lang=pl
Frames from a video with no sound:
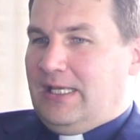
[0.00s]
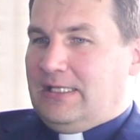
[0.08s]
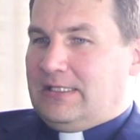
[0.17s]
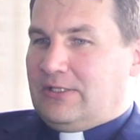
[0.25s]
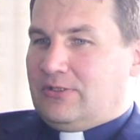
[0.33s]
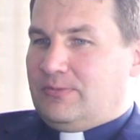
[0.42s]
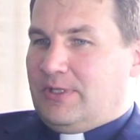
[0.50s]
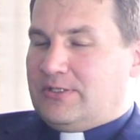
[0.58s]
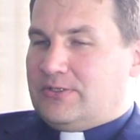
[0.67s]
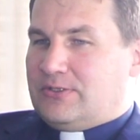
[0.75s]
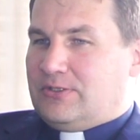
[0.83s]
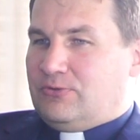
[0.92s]

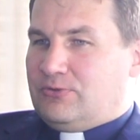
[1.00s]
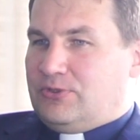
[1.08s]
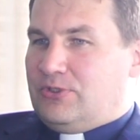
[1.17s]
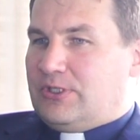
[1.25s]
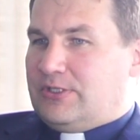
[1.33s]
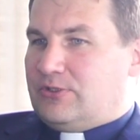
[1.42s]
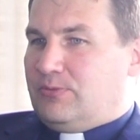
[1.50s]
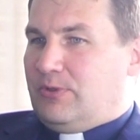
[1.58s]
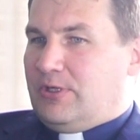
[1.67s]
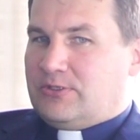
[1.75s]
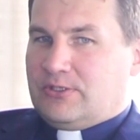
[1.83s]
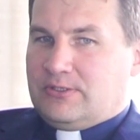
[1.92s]
Natomiast już dzisiaj
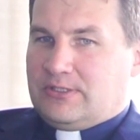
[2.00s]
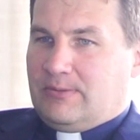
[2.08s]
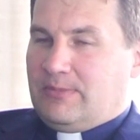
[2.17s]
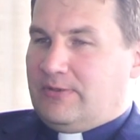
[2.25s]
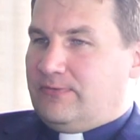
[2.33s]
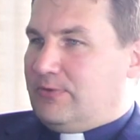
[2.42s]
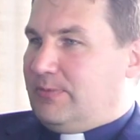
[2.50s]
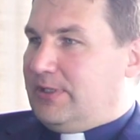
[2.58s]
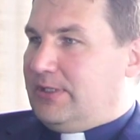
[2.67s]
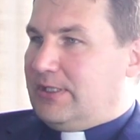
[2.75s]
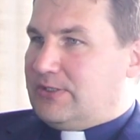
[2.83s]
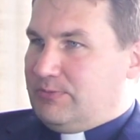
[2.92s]
zrobiła się sama
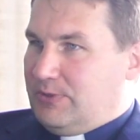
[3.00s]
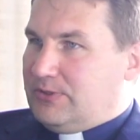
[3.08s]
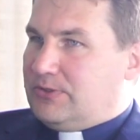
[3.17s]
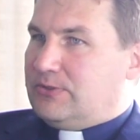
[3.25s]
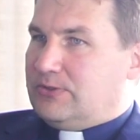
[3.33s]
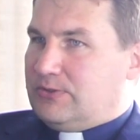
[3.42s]
informatyka zbyt,